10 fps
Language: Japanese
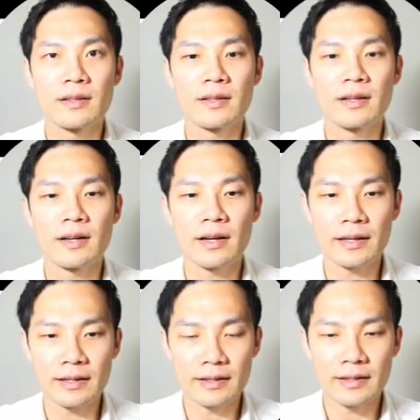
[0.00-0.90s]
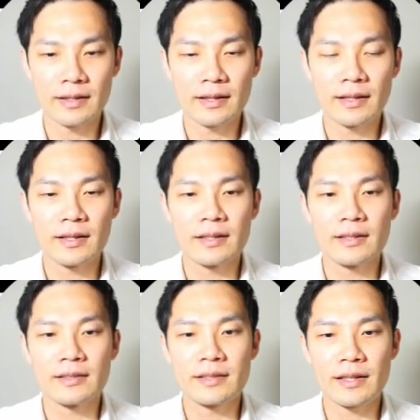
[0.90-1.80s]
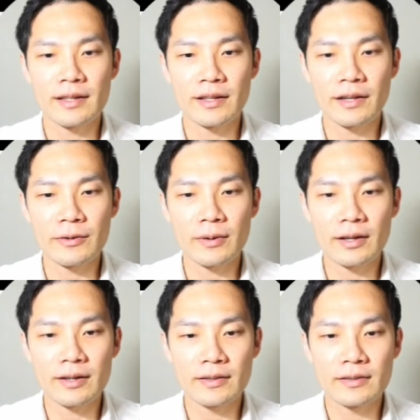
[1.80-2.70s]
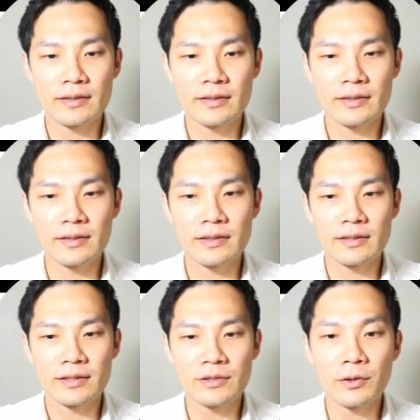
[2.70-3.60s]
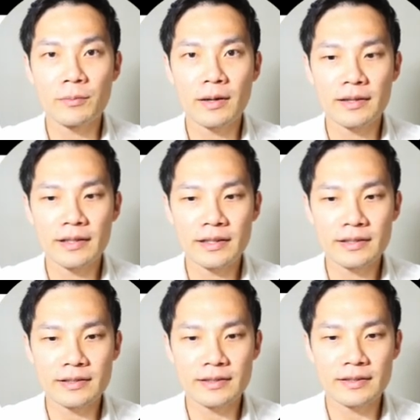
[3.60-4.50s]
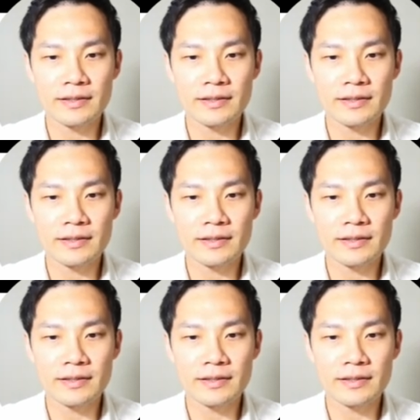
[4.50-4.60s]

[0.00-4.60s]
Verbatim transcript: はい正解は4番です